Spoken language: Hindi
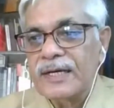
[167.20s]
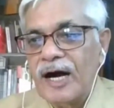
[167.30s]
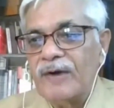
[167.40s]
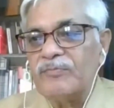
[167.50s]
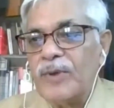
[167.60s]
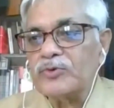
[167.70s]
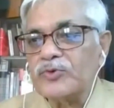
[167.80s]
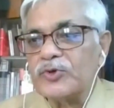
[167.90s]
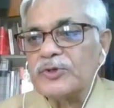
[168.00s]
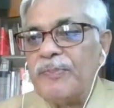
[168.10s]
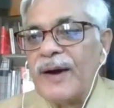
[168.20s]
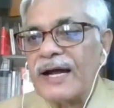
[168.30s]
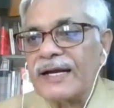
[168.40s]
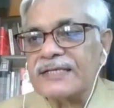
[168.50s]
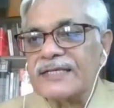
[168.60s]
हम बहुत कुछ
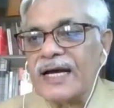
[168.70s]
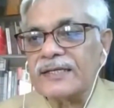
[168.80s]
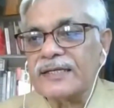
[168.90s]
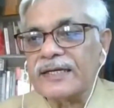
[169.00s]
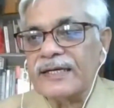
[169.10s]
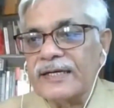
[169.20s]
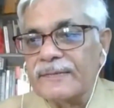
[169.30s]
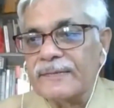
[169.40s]
पाना चाहते हैं